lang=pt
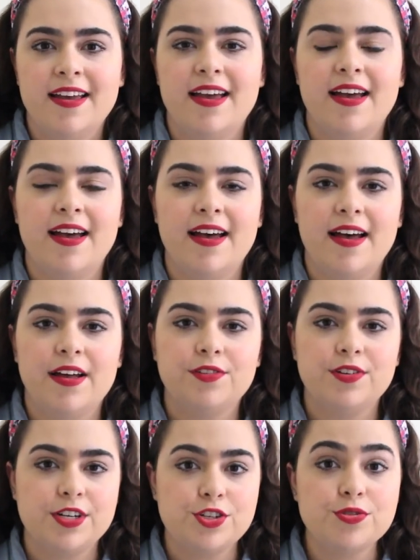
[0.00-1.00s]
é,
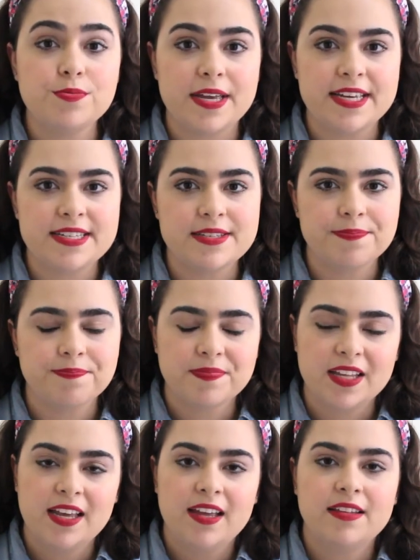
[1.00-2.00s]
durante o mês.
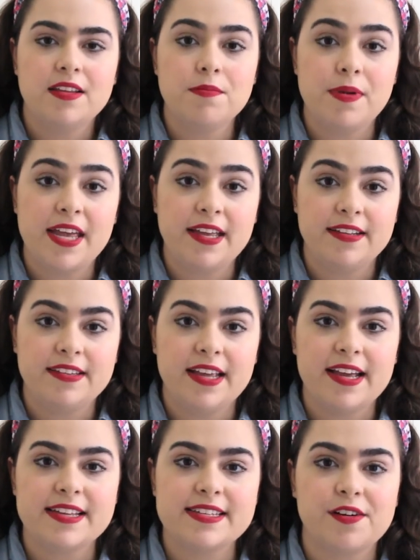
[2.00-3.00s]
Também
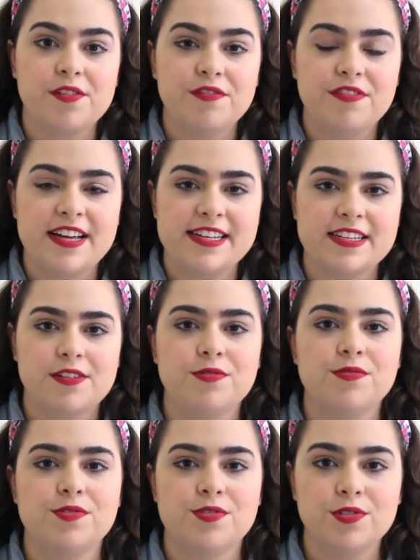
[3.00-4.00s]
tem essa conversa
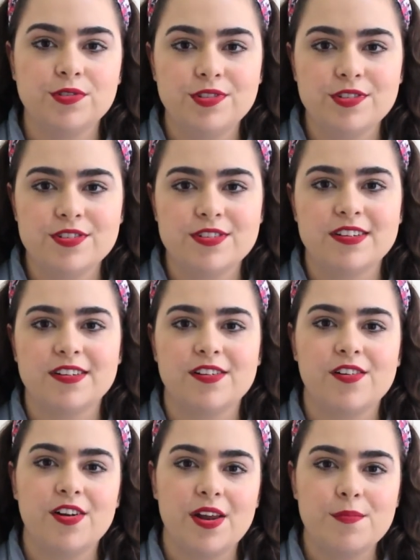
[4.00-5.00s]
com os outros
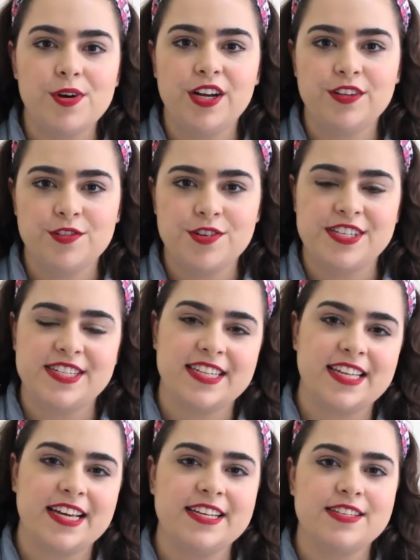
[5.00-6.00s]
colaboradores. A
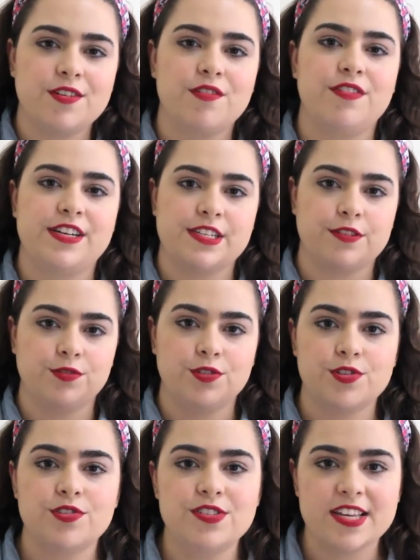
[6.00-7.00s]
Thaís conversa com
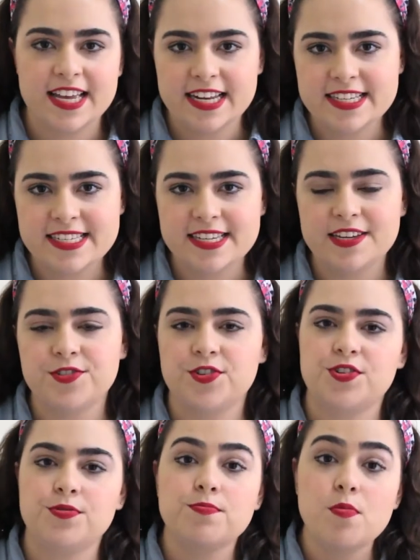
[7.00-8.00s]
todos eles e a
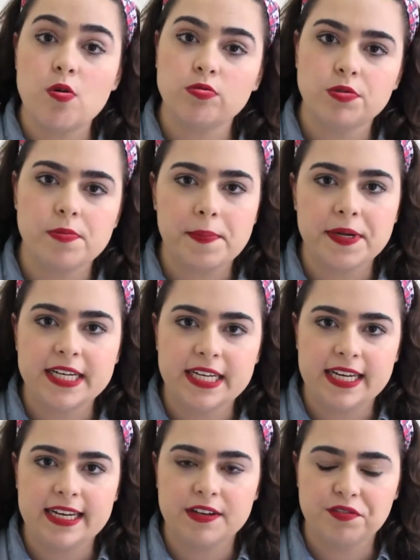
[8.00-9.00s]
gente monta uma
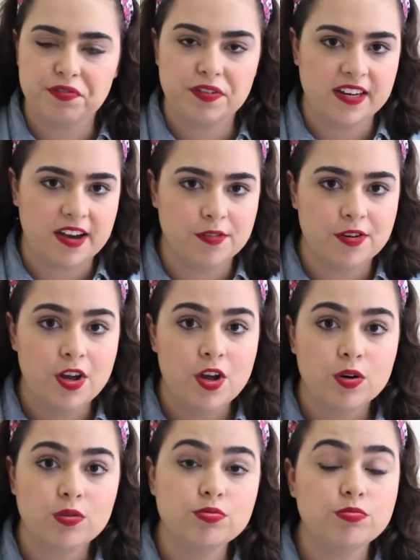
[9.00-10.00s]
planilha no final
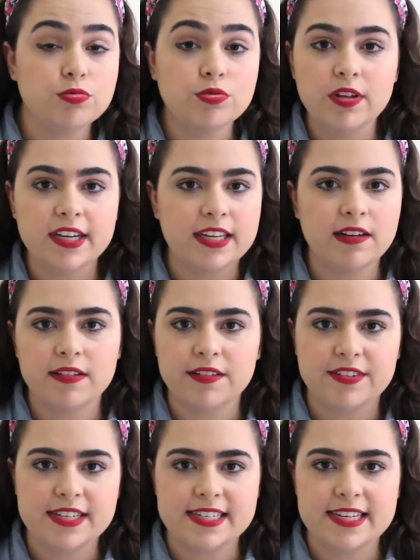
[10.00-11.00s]
com tudo aquilo que
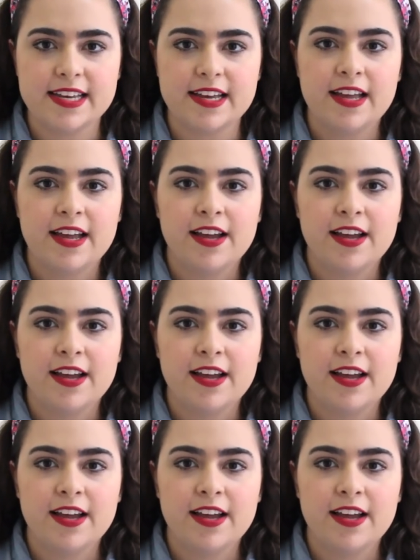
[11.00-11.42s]
vai ser